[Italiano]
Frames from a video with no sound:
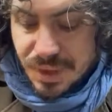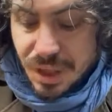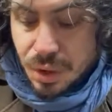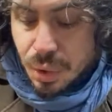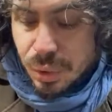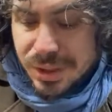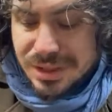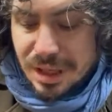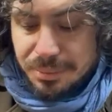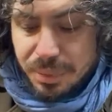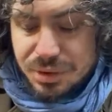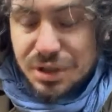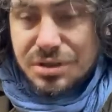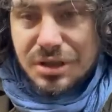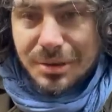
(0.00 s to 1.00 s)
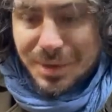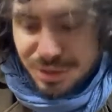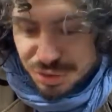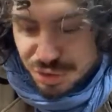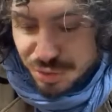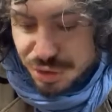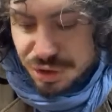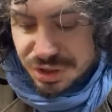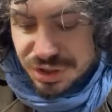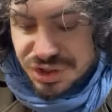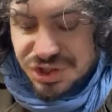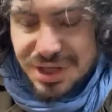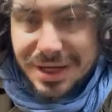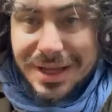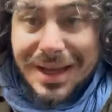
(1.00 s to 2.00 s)
guida e posizionamento sui motori di
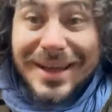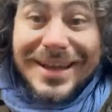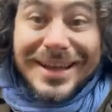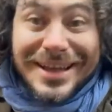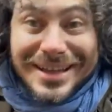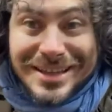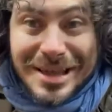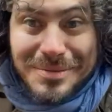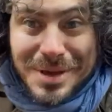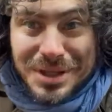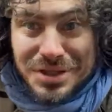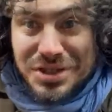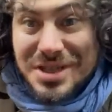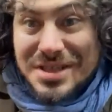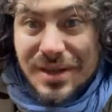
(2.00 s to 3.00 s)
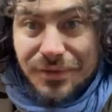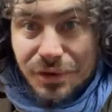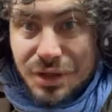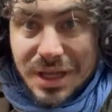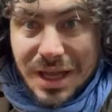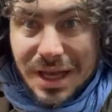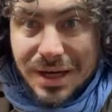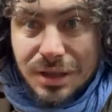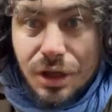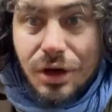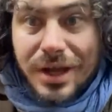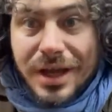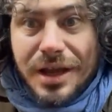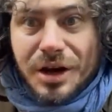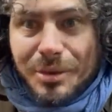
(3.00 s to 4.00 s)
ricerca dei mitici Stefano Di Carlo
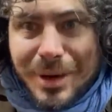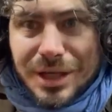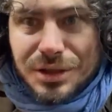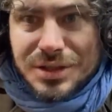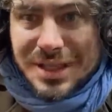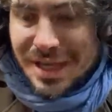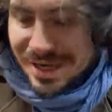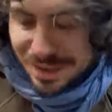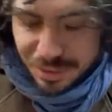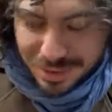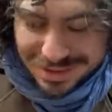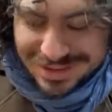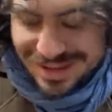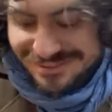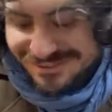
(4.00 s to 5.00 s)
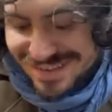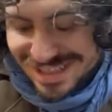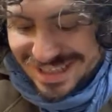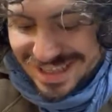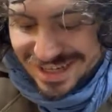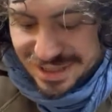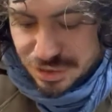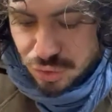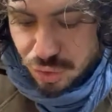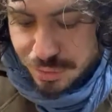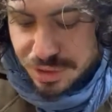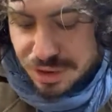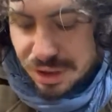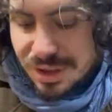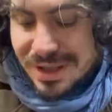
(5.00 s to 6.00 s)
e Roberto Serra, quindi da vedere
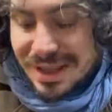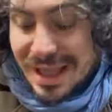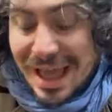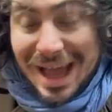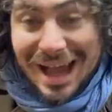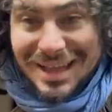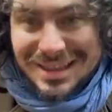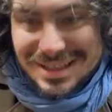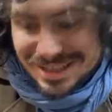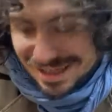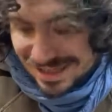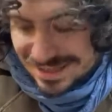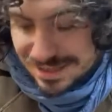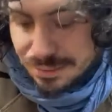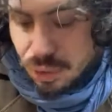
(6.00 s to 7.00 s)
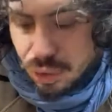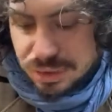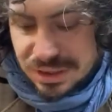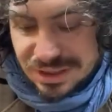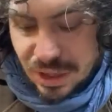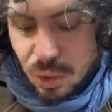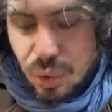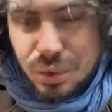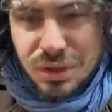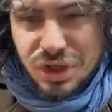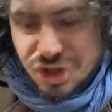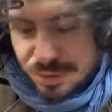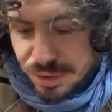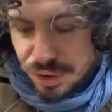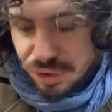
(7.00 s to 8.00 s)
subito. Antitrust, multa da
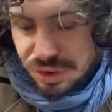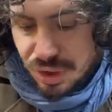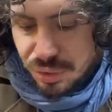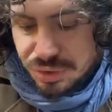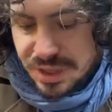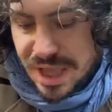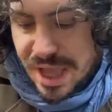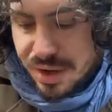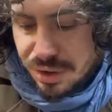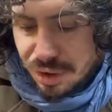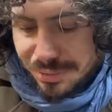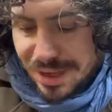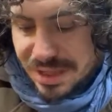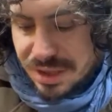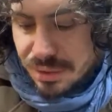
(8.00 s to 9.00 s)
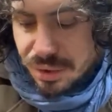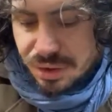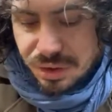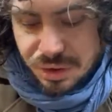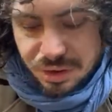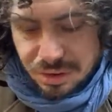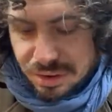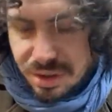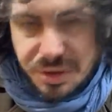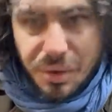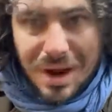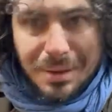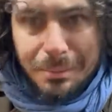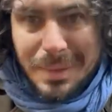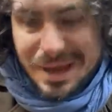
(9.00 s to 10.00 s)
11 milioni a Unieuro, MediaWorld,
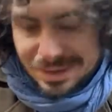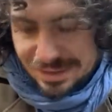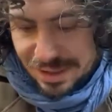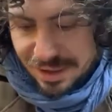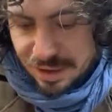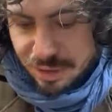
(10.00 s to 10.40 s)
Leroy Merlin,